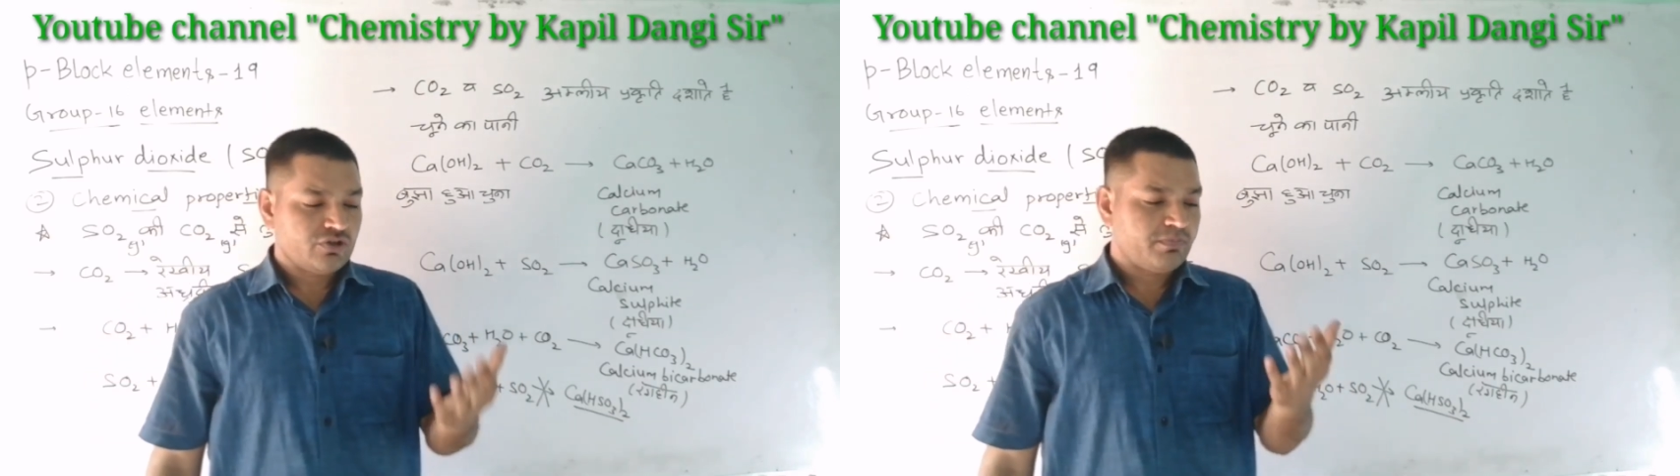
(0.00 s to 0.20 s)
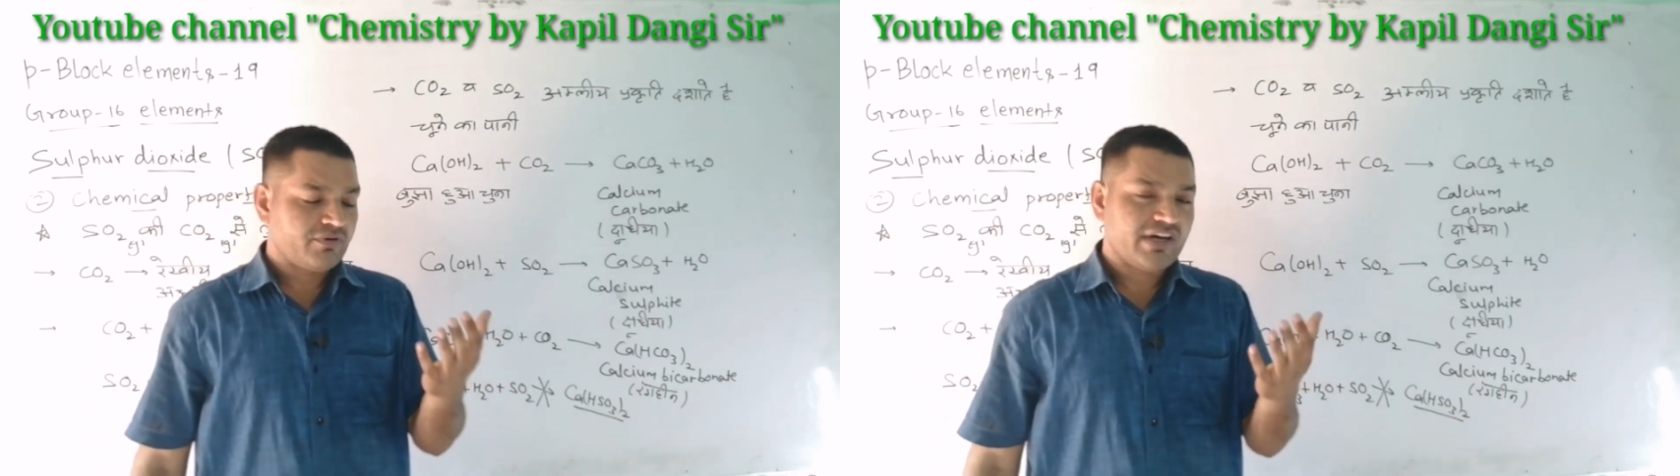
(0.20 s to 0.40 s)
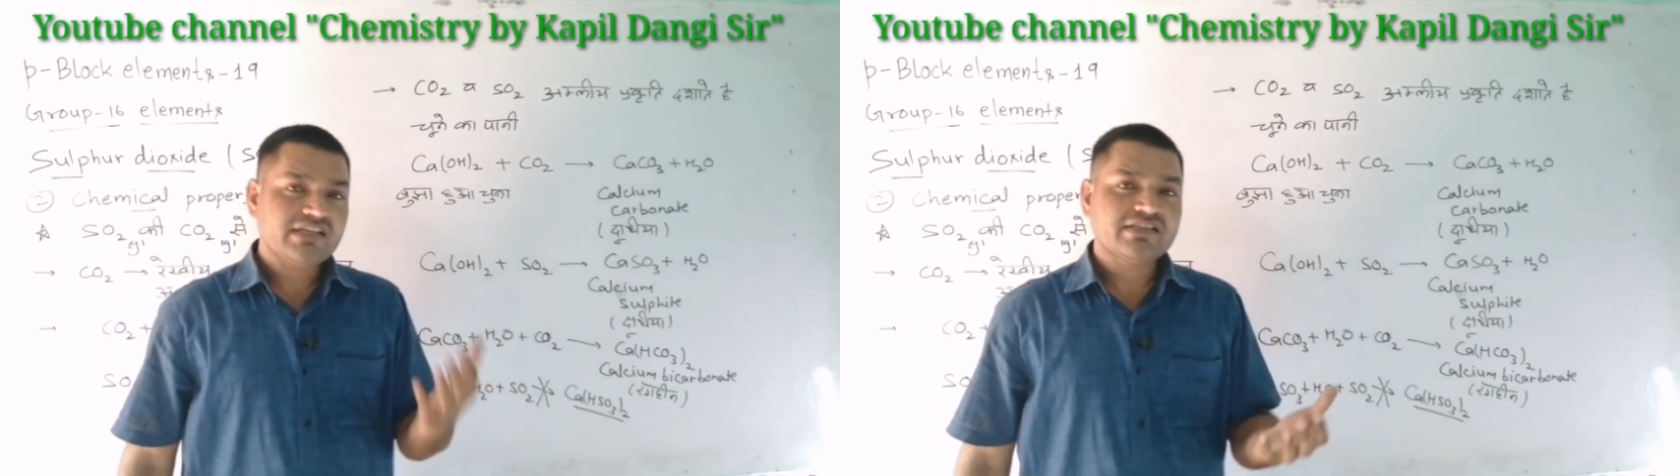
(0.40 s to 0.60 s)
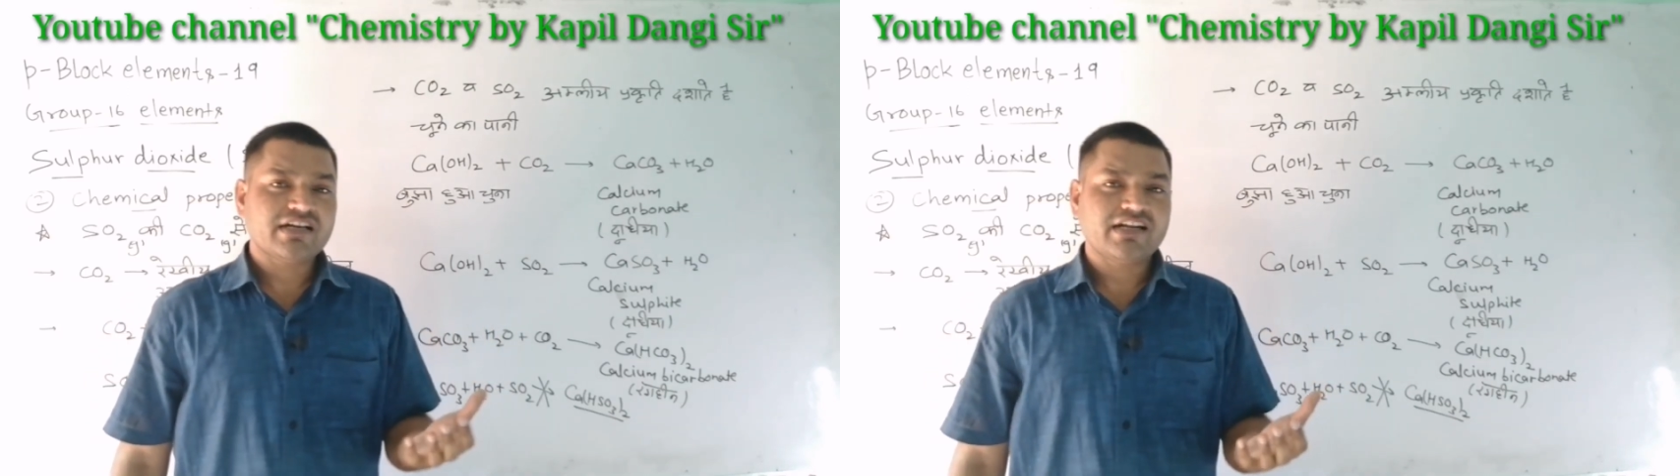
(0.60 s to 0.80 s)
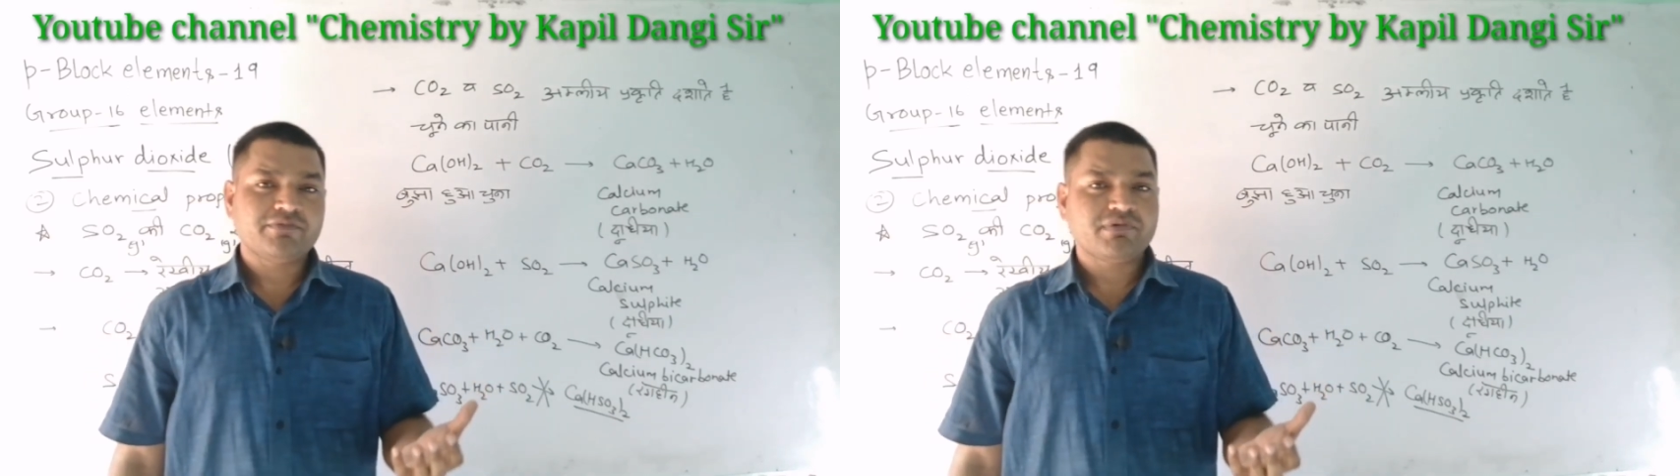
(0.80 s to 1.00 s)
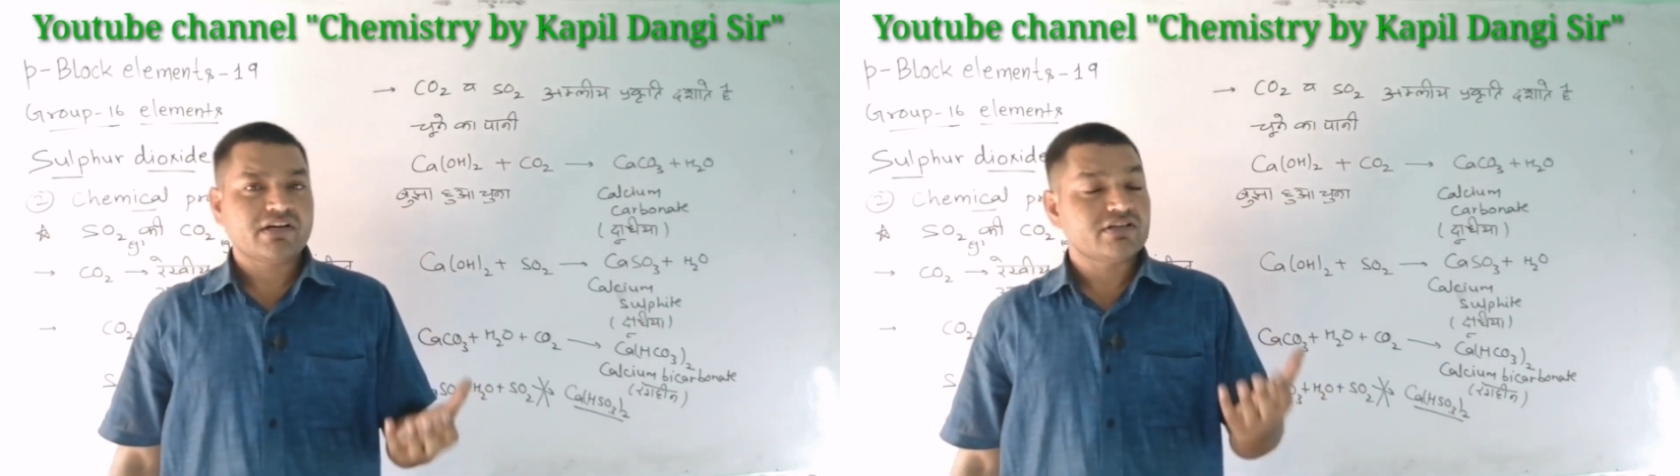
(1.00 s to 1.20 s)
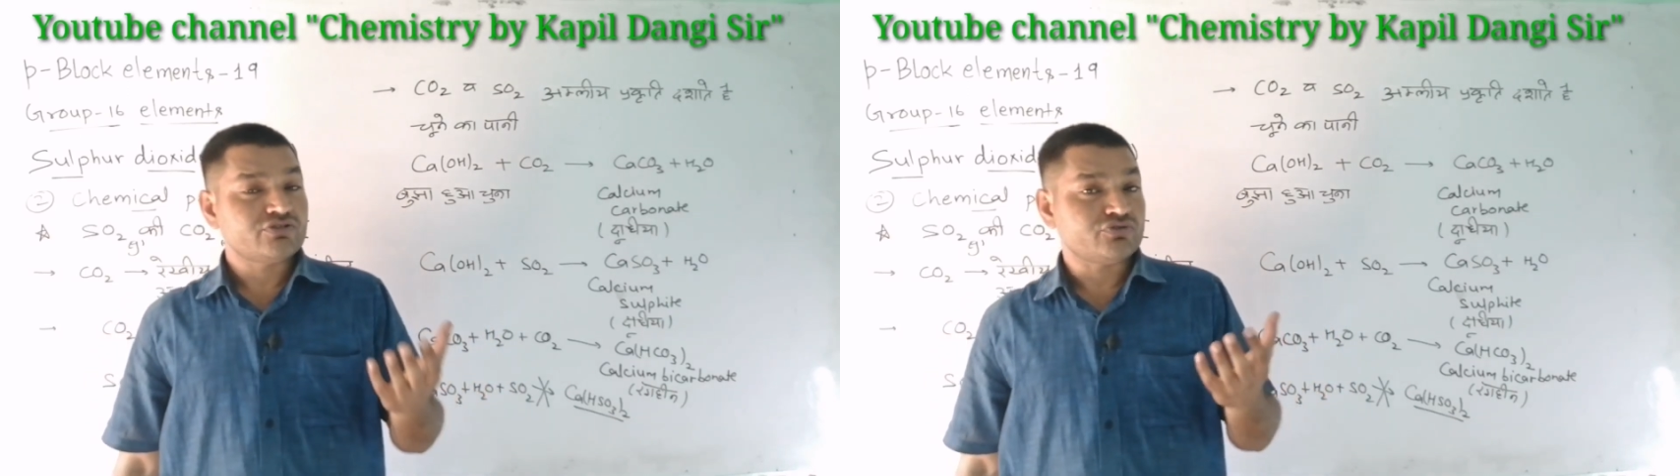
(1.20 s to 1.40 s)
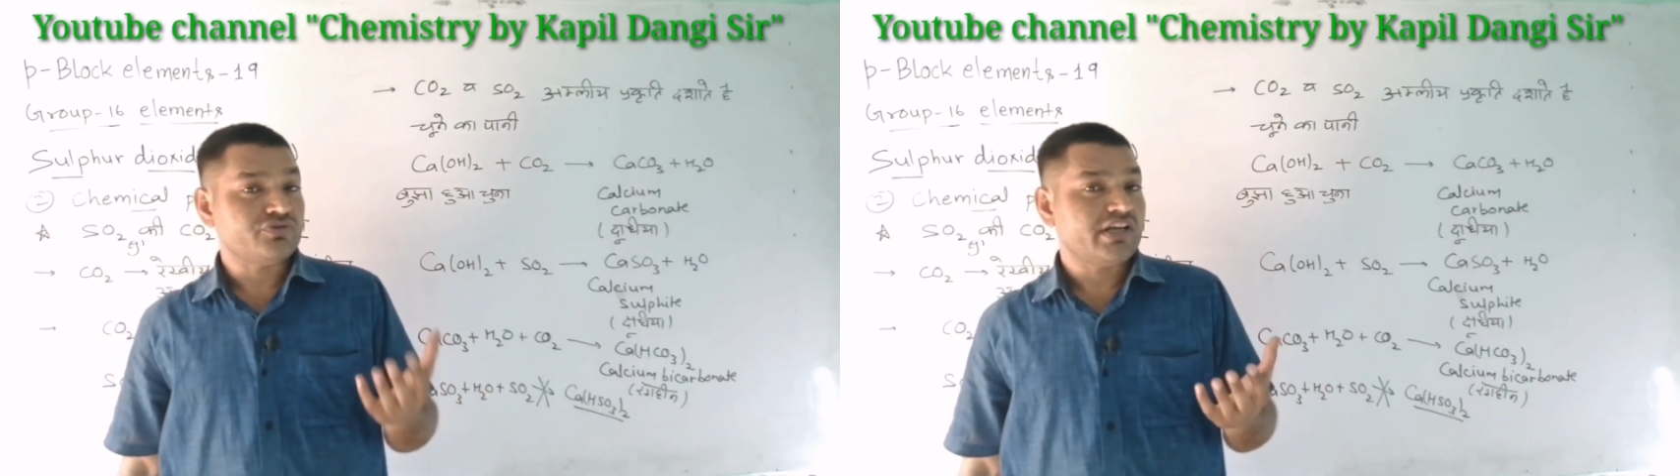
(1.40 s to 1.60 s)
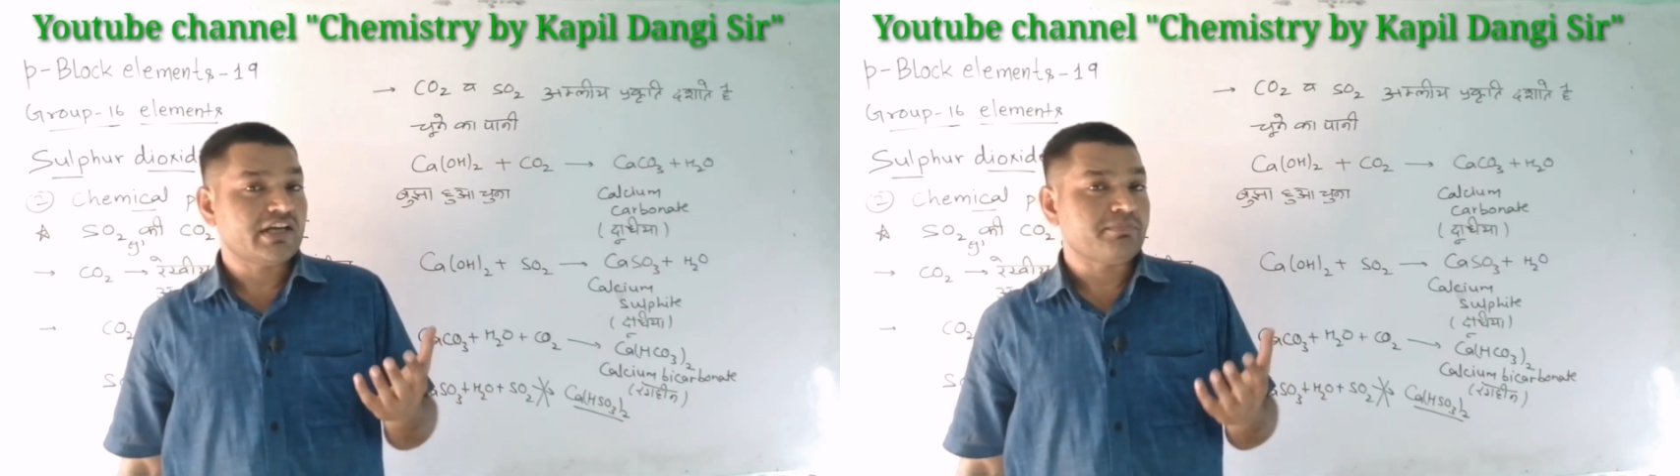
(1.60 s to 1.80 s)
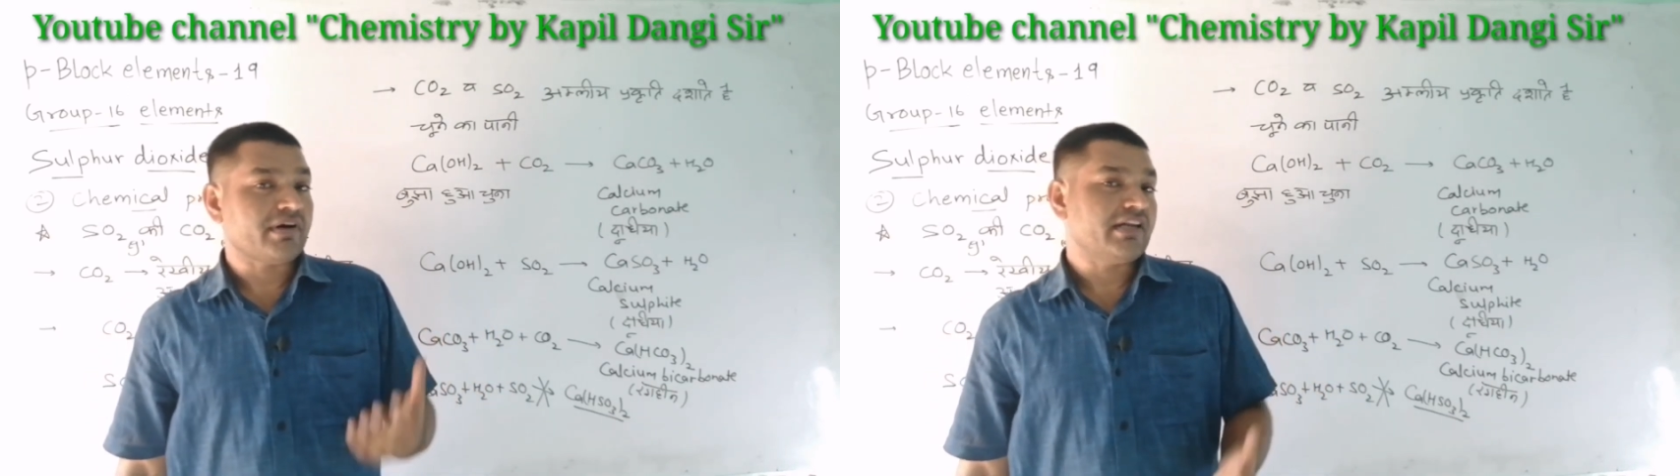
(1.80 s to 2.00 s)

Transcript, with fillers: तो प्रवाहित करने पर अगर चूने के